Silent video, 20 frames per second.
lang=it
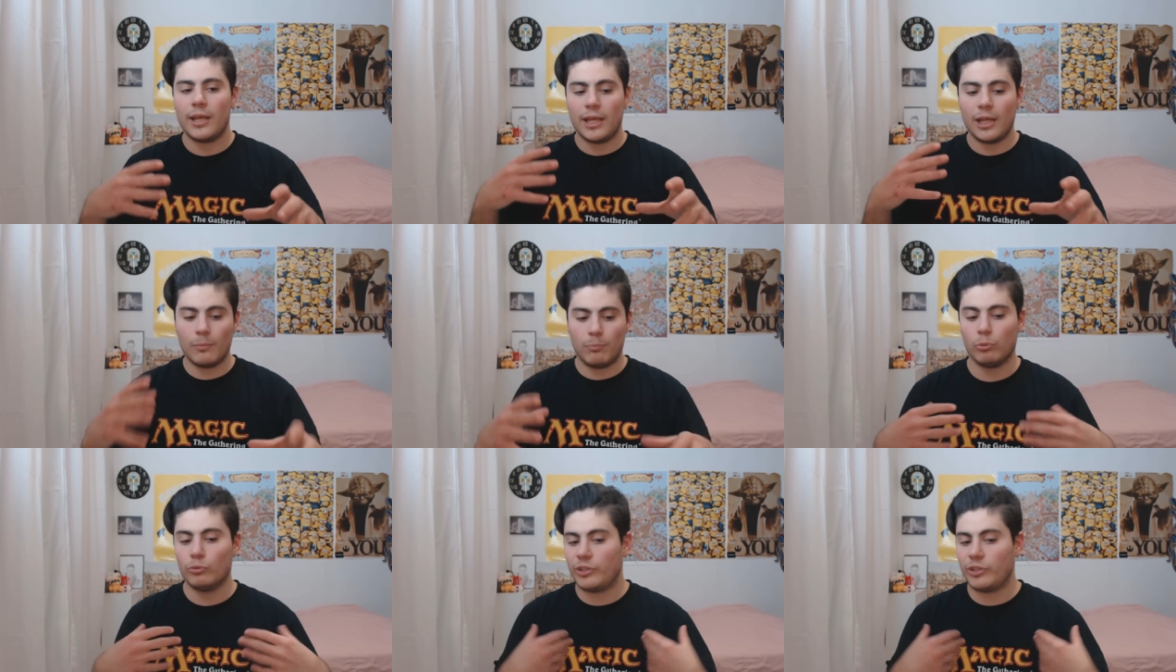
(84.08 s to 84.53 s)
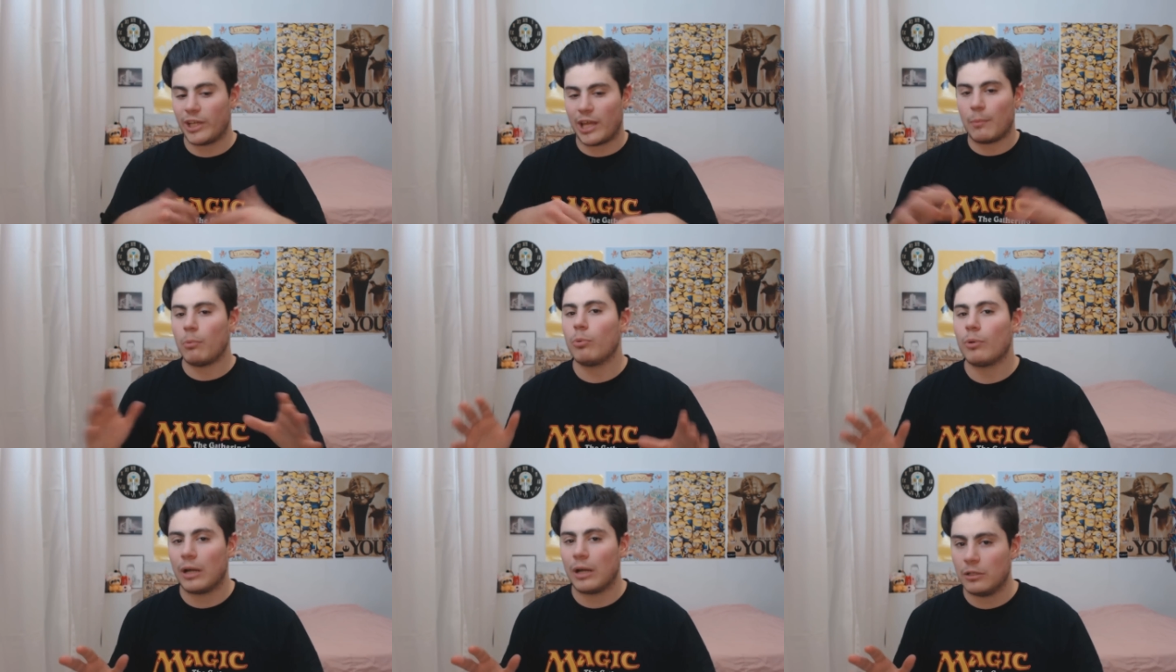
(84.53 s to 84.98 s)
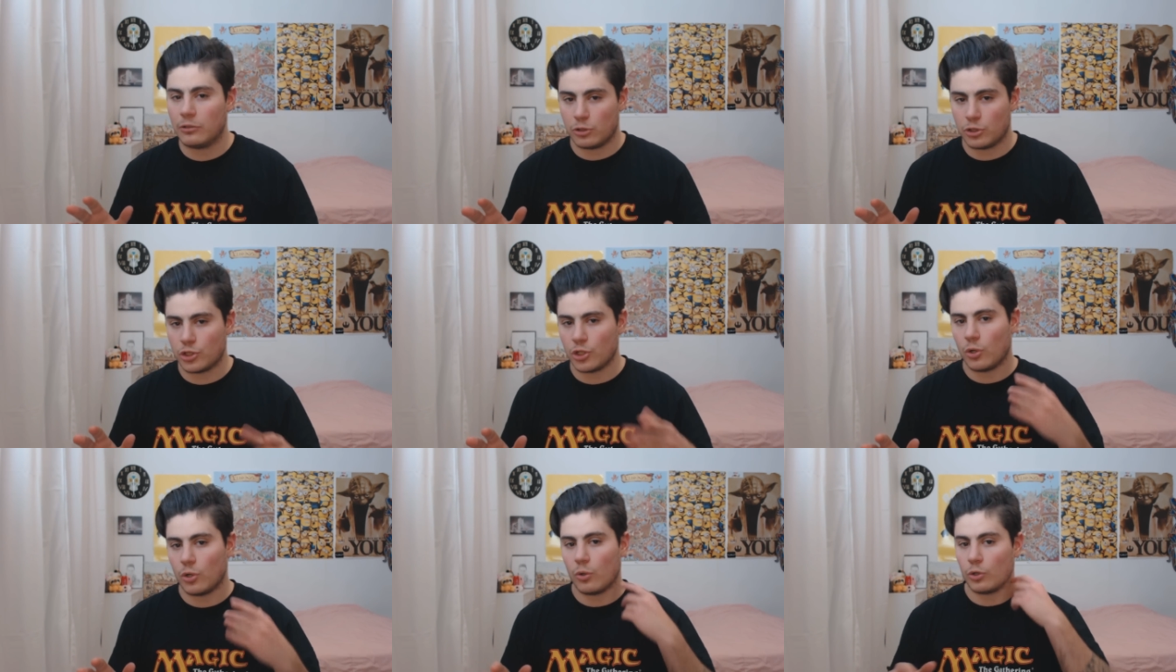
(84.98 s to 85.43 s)
il punto è che è proprio un
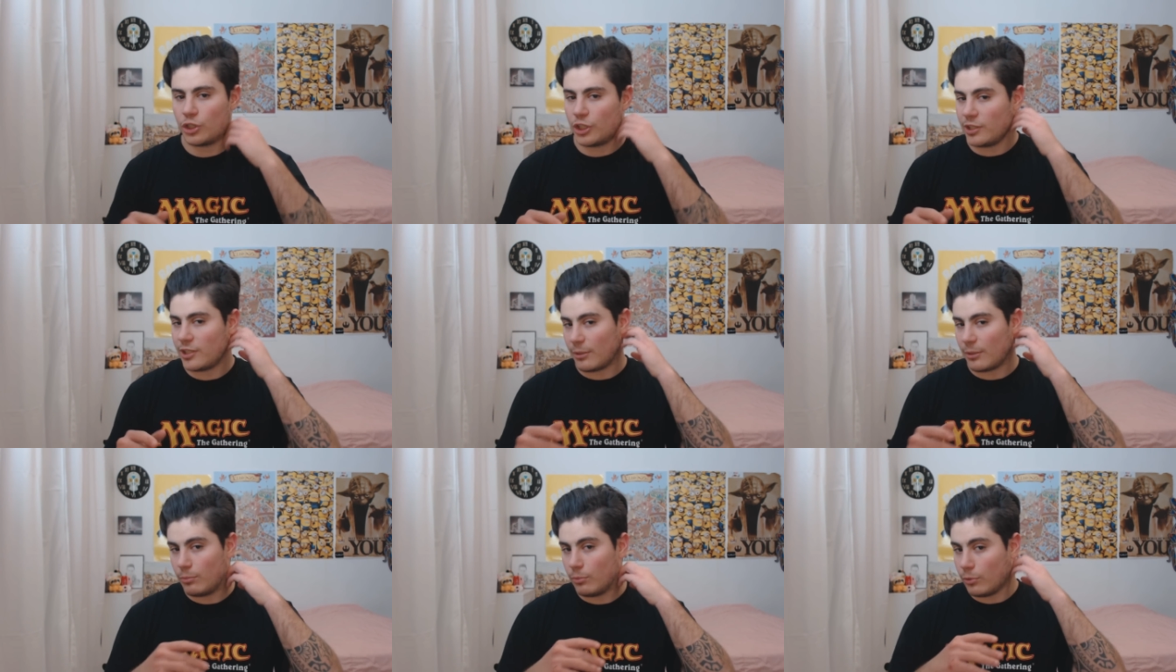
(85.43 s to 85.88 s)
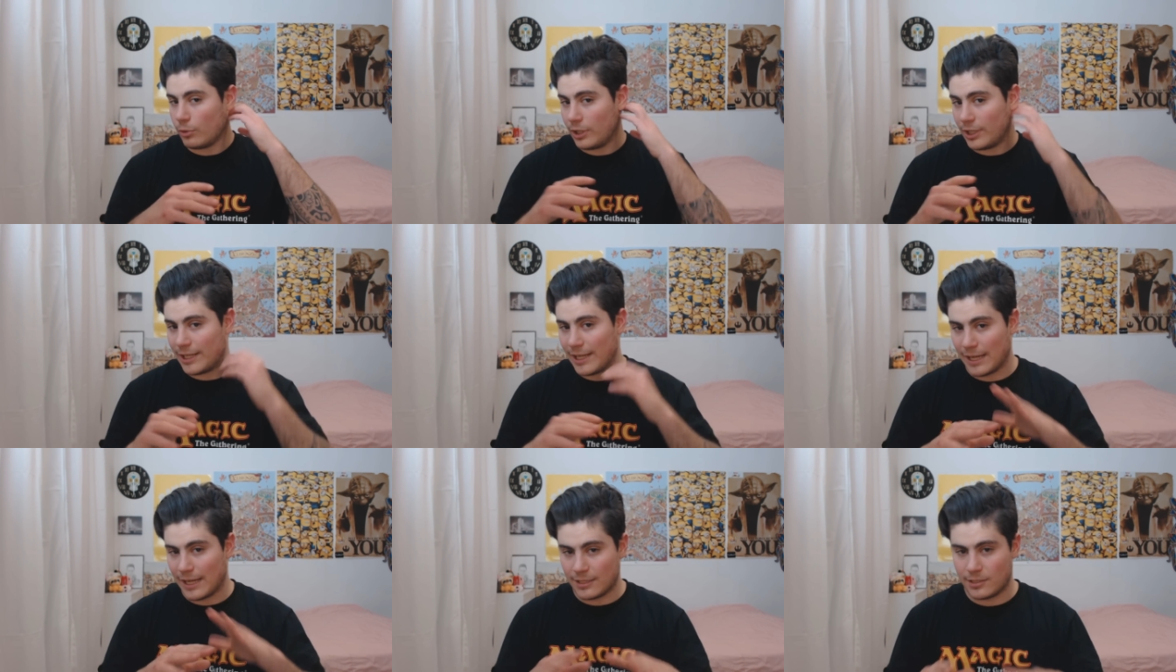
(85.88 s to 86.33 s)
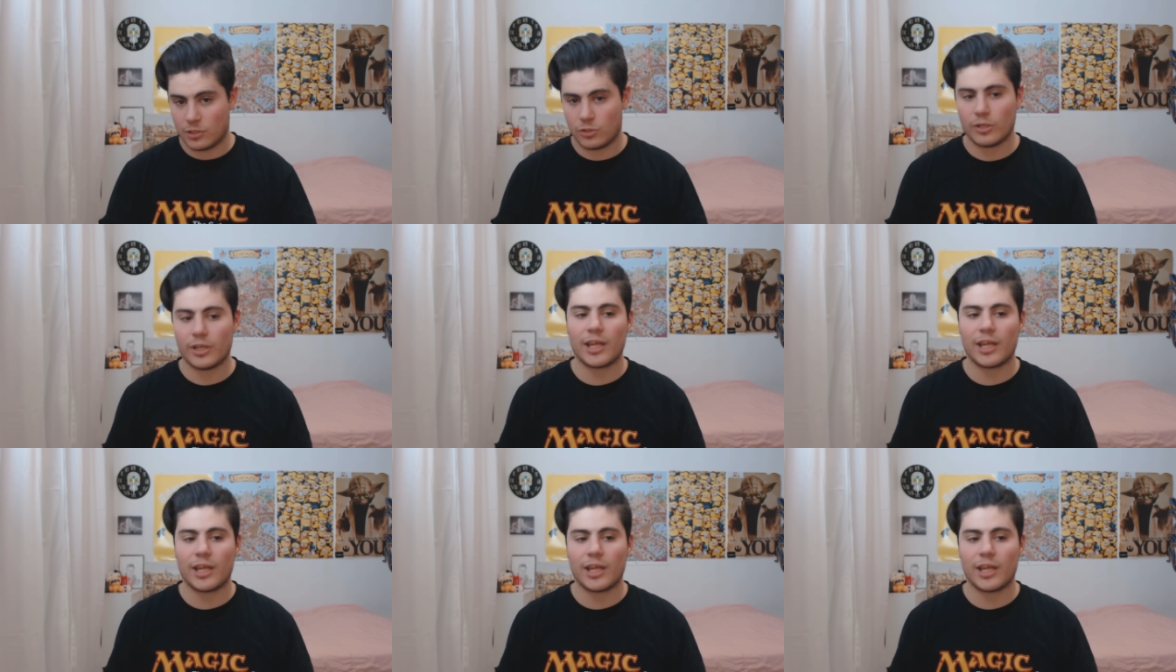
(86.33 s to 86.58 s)
altro gioco, c'entra proprio il cazzo,